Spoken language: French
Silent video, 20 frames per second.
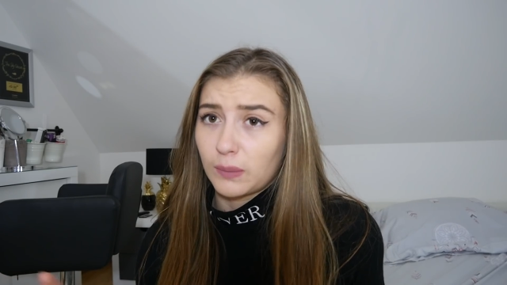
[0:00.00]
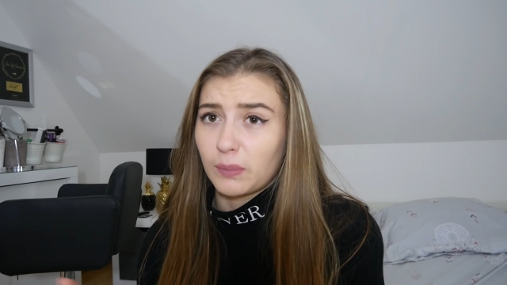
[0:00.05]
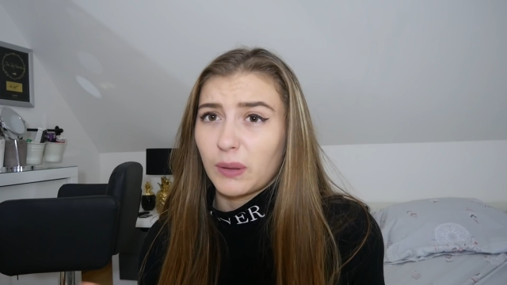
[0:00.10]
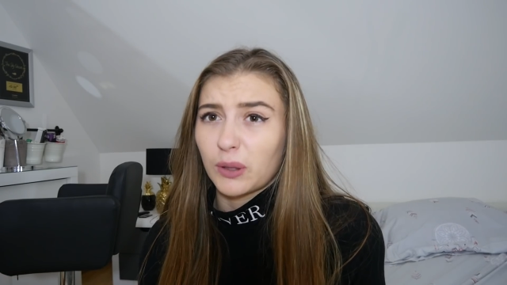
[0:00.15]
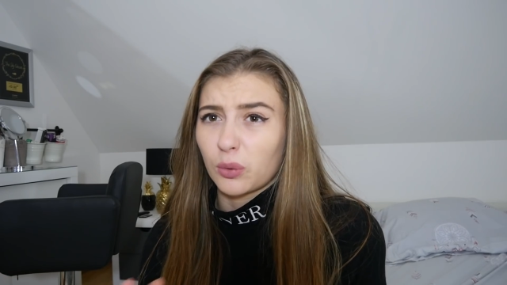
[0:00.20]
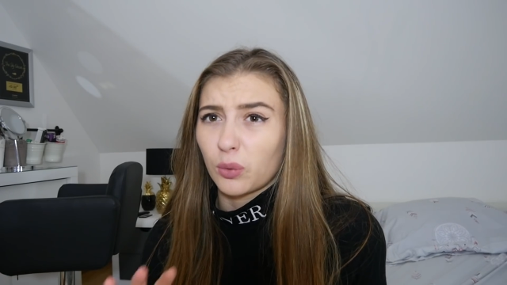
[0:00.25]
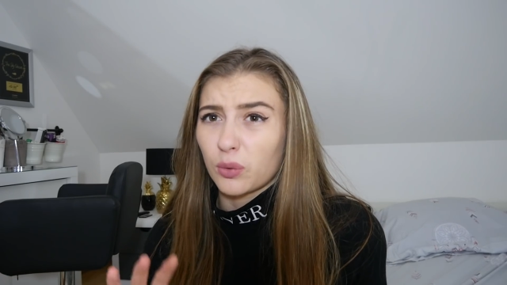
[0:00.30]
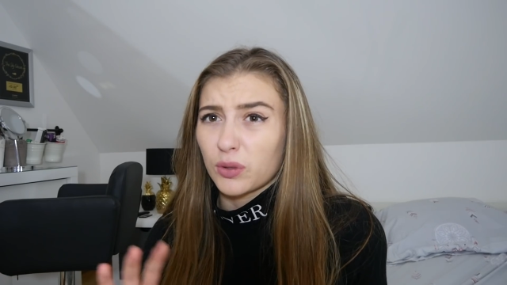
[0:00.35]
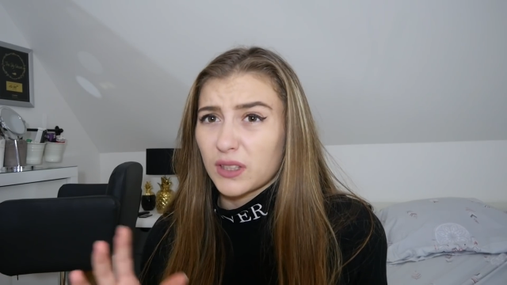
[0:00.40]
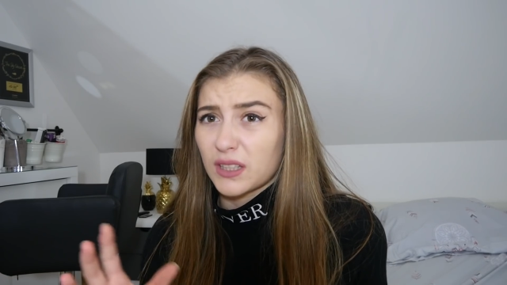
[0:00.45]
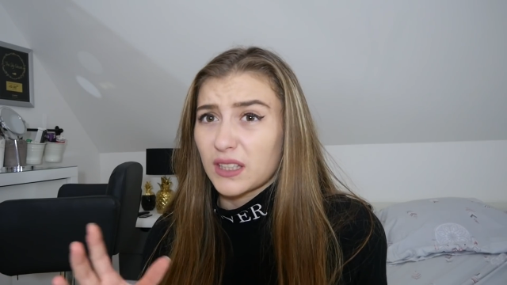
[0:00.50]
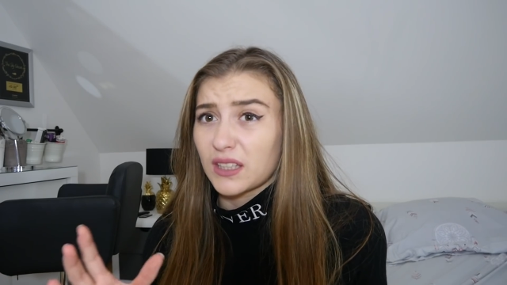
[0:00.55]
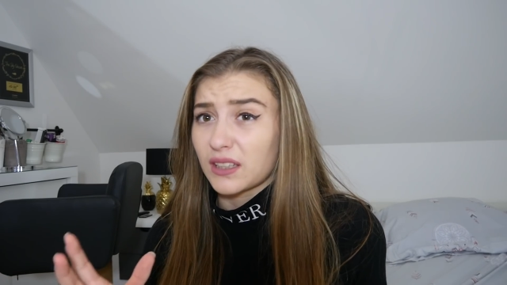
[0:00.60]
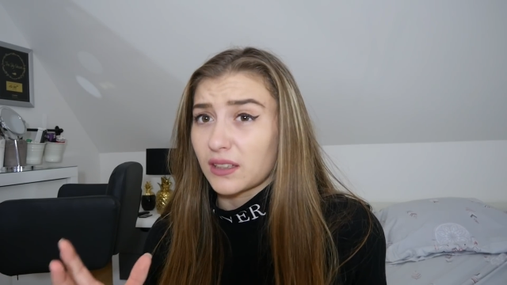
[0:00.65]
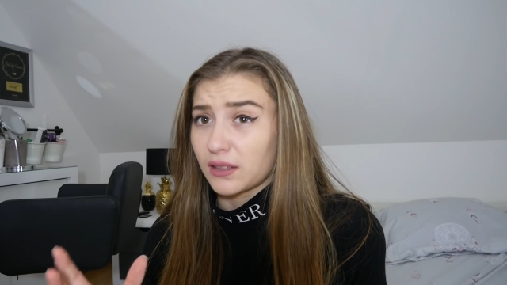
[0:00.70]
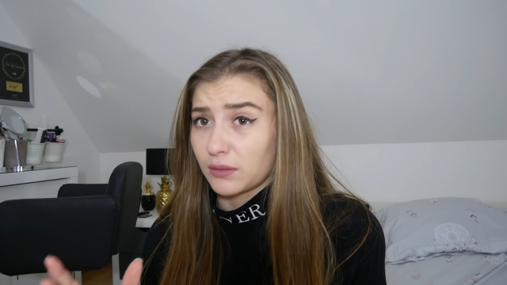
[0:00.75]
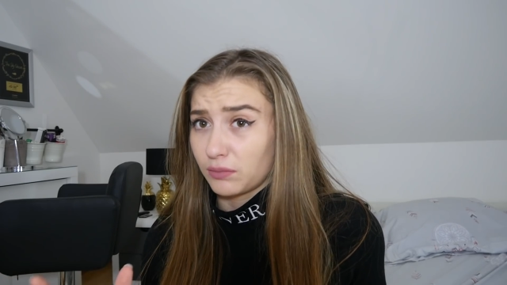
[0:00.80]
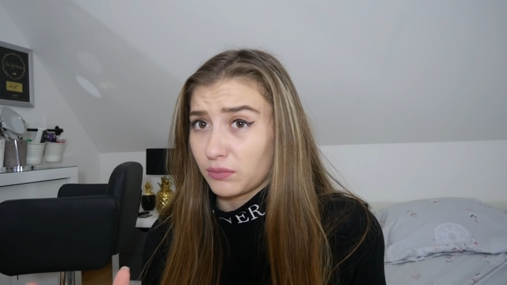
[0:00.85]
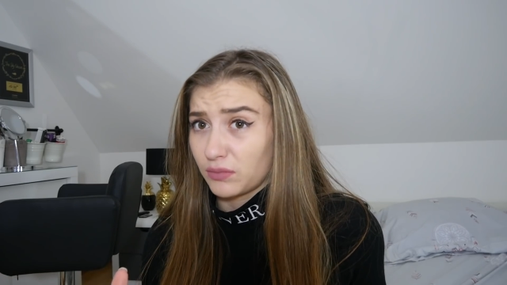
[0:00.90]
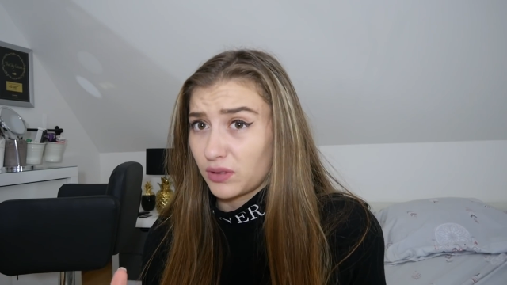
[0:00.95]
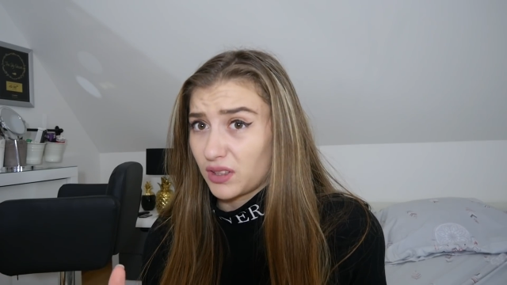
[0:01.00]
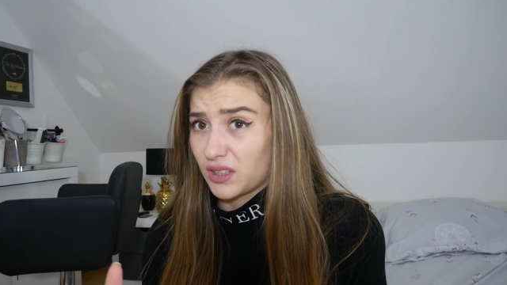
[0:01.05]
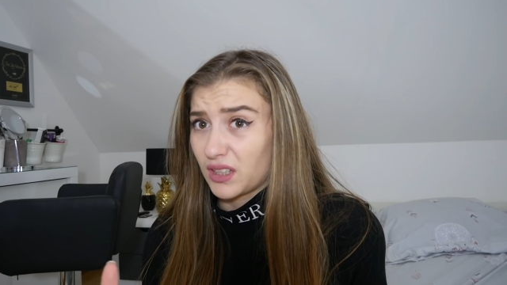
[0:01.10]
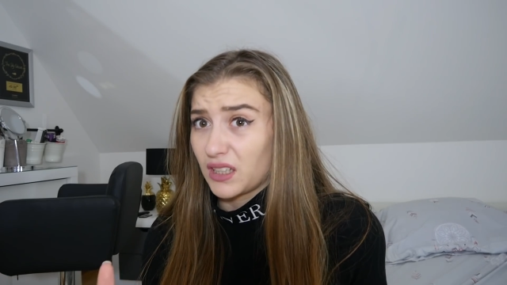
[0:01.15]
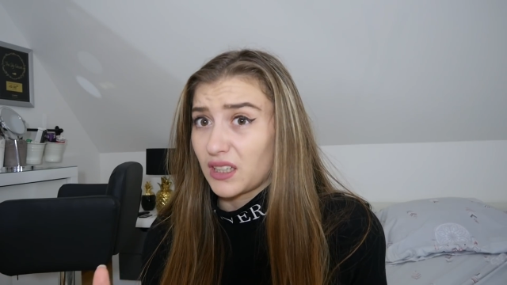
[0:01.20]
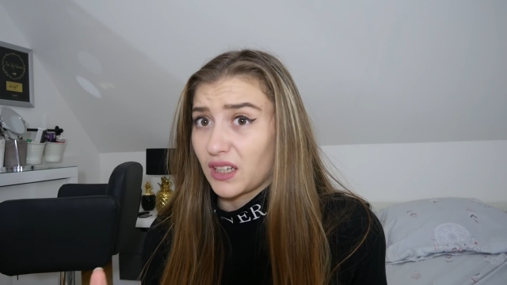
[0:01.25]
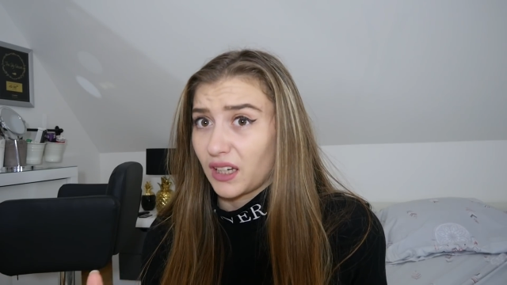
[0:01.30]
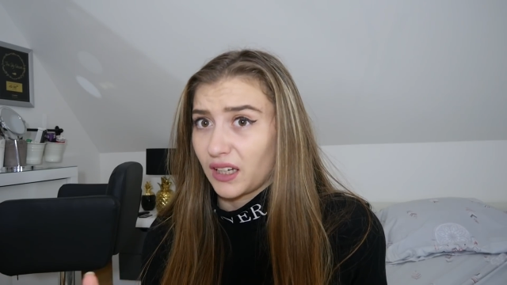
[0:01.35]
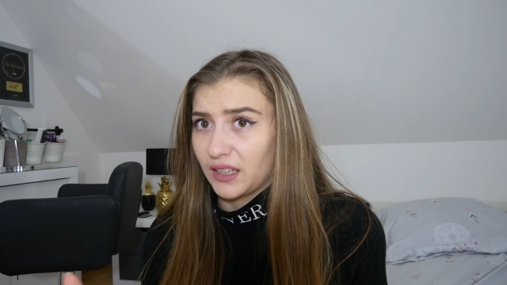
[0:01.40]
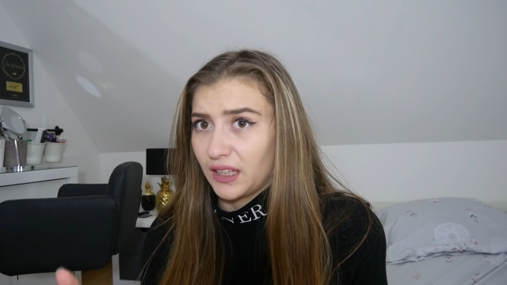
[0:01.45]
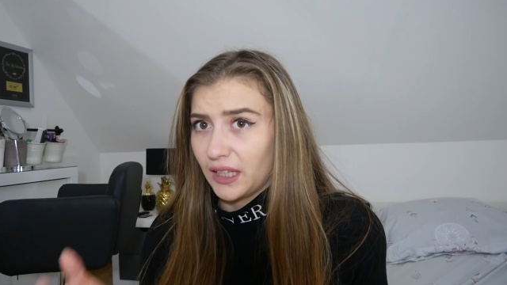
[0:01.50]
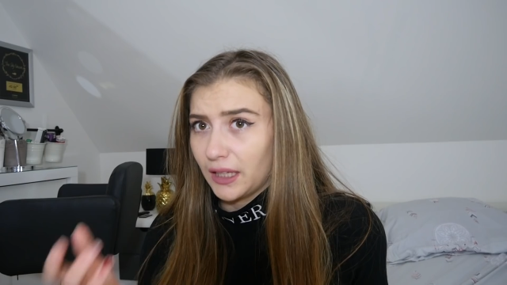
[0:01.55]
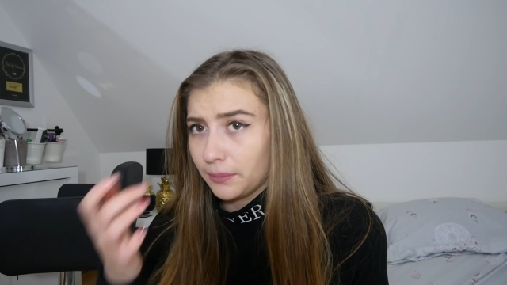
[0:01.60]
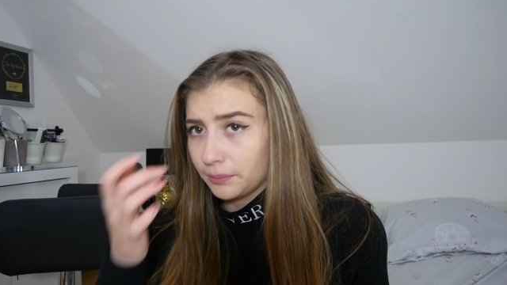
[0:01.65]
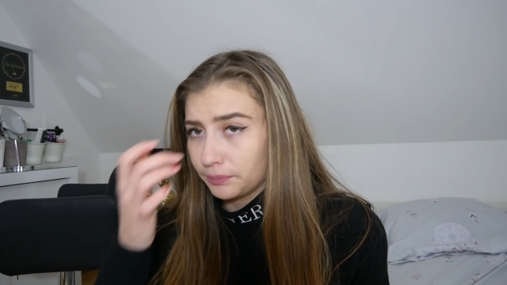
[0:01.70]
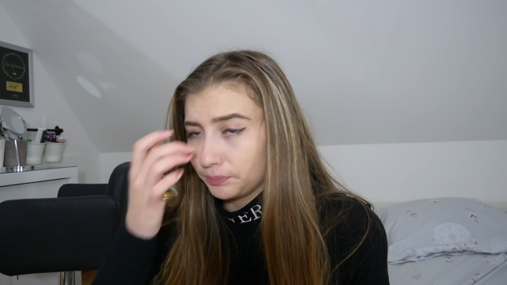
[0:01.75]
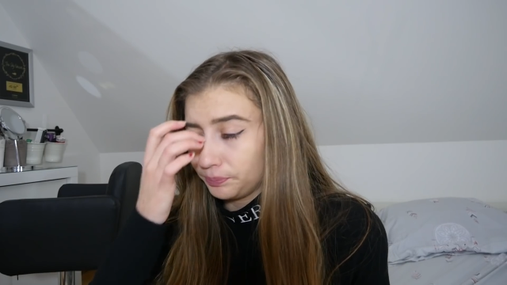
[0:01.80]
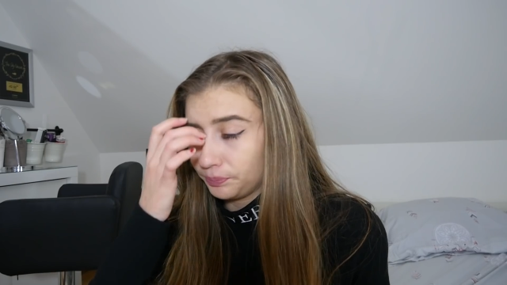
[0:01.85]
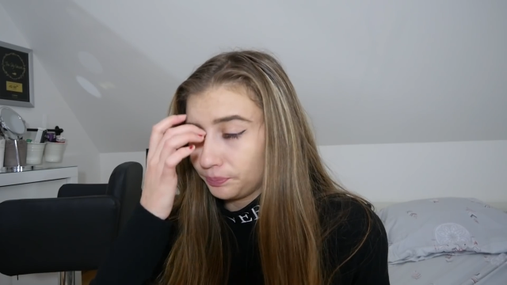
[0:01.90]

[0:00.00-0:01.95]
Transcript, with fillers: pas trop ce qui criait,